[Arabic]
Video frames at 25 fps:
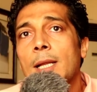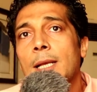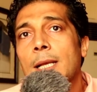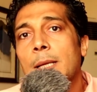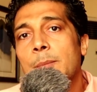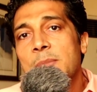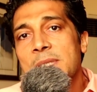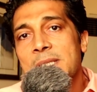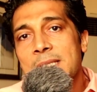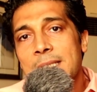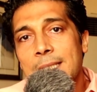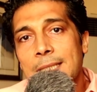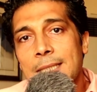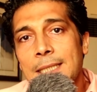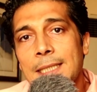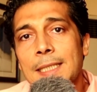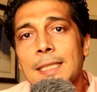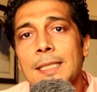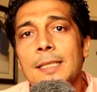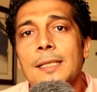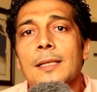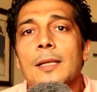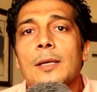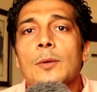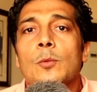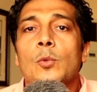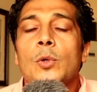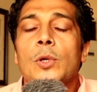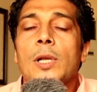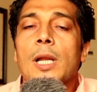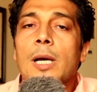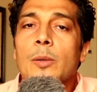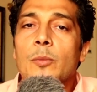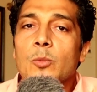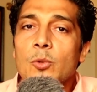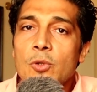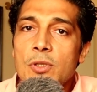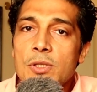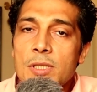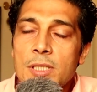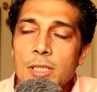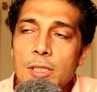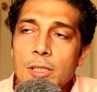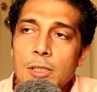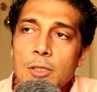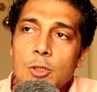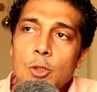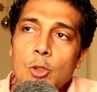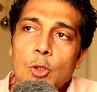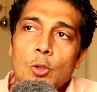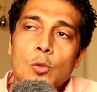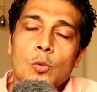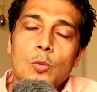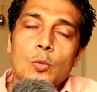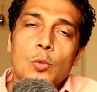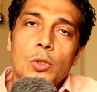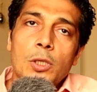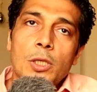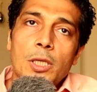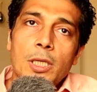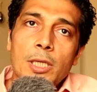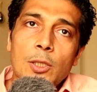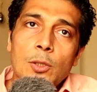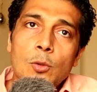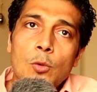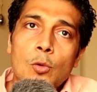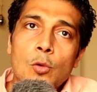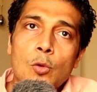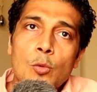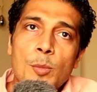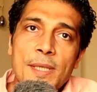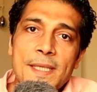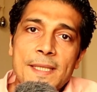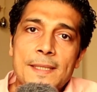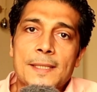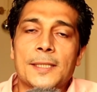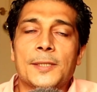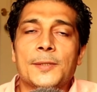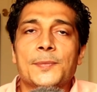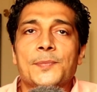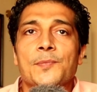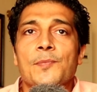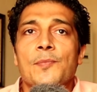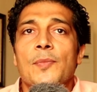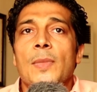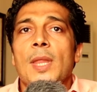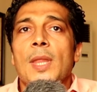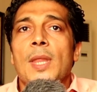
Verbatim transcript: الامبسلين والاموكسي واللينكوميسين